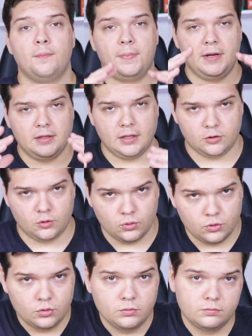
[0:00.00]
Printa
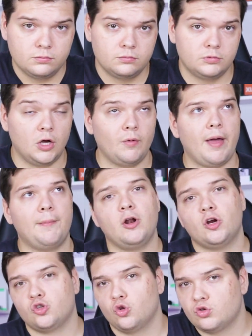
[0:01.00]
tudo, não é a
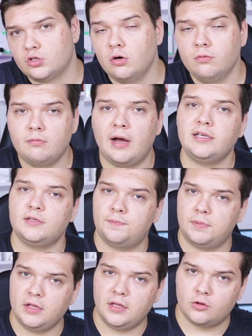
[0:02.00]
melhor solução, mas
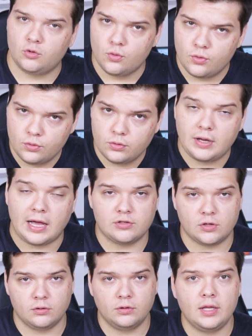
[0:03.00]
printa tudo,
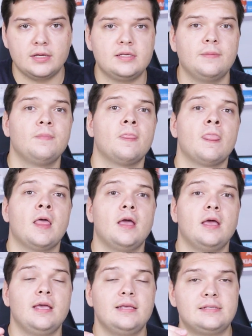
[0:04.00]
caso aconteça,
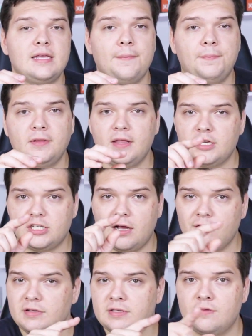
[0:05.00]
e sempre
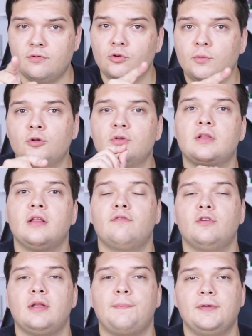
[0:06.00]
deixa visível o número do
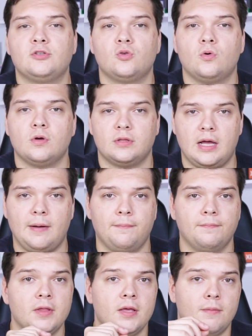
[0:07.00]
telefone da pessoa,
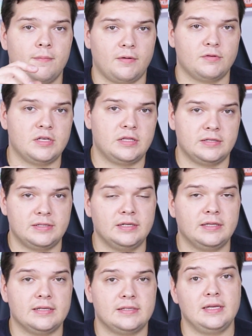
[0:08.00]
tá? Para você ter
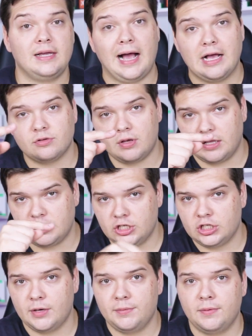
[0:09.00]
certeza. E caso ela te
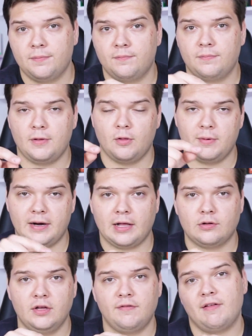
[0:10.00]
chame pelo
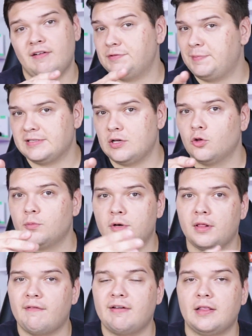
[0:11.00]
Mercado Livre, ela vai te passar o
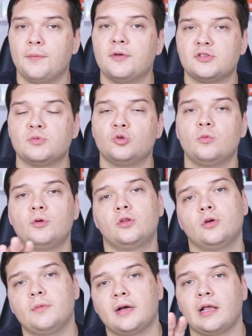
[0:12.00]
número e lá vai estar o mesmo número,
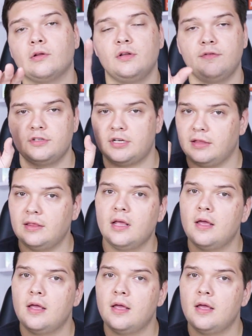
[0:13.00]
então o Mercado Livre já